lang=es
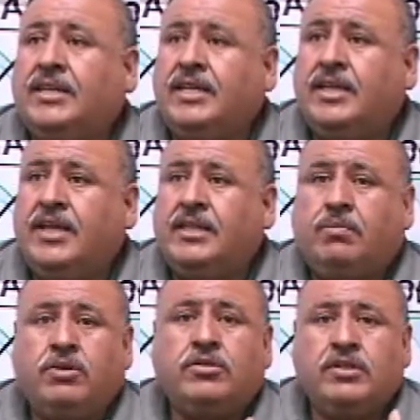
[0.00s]
cantidad de
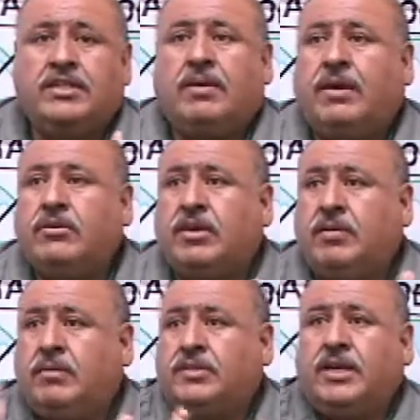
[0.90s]
puestos de trabajo que
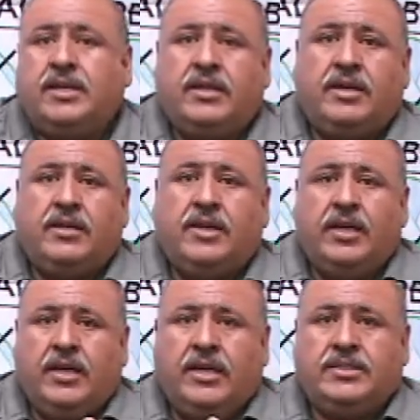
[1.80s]
vamos a generar
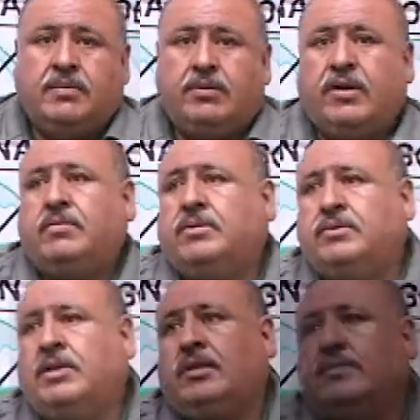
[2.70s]
en este programa
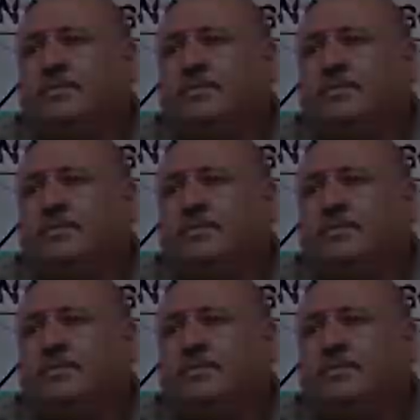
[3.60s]
social.